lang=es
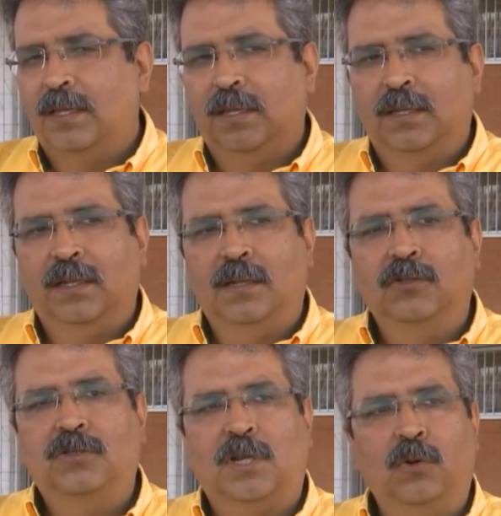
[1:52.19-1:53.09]
Eh,
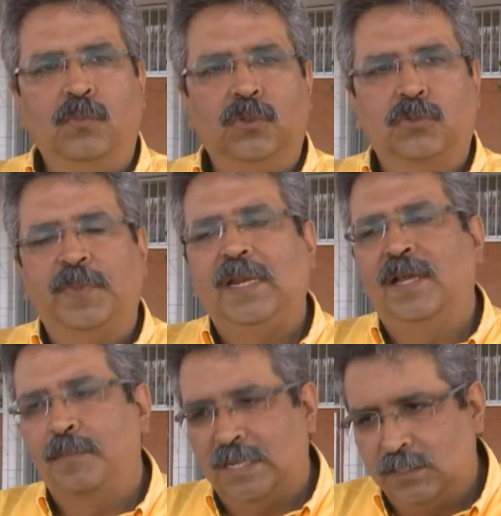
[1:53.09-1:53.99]
los alumnos
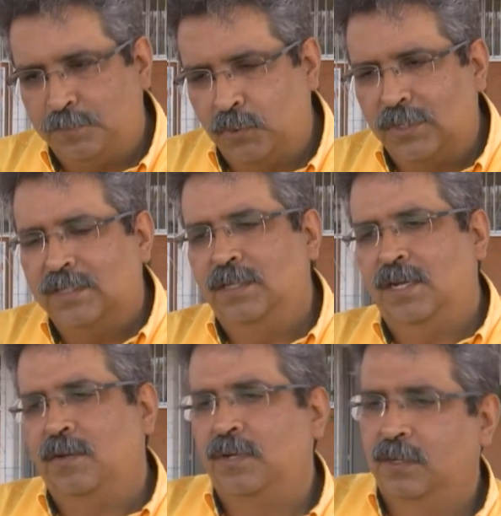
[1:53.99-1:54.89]
pelean más porque se
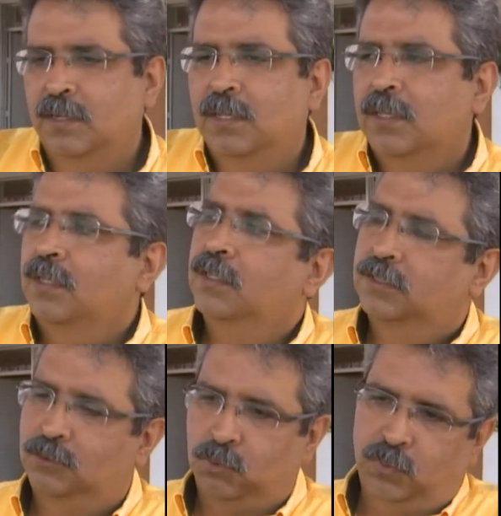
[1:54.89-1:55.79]
graban y
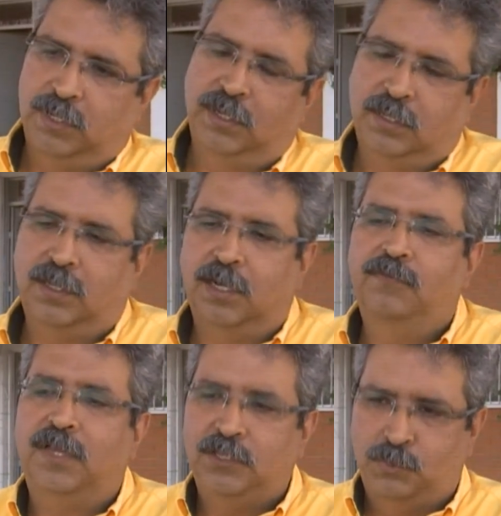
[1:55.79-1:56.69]
se suben al
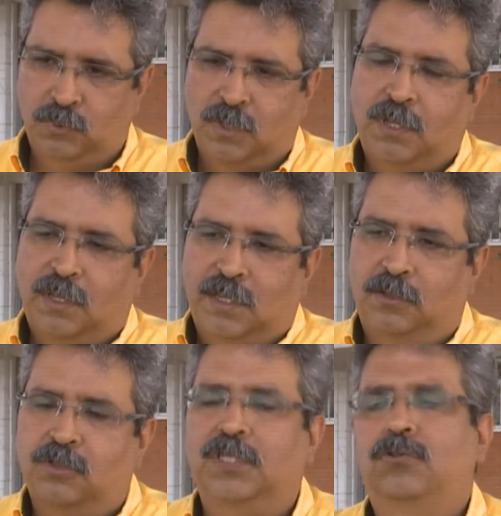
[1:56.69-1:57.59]
Facebook,
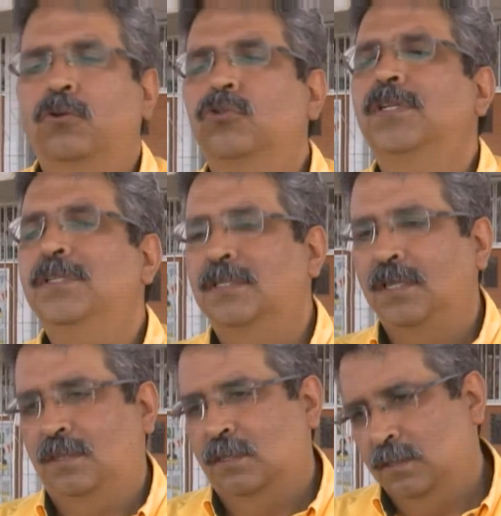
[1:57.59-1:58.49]
entonces eso los
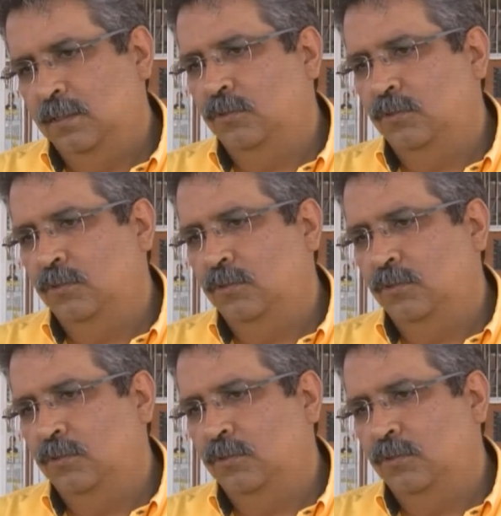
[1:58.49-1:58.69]
incita.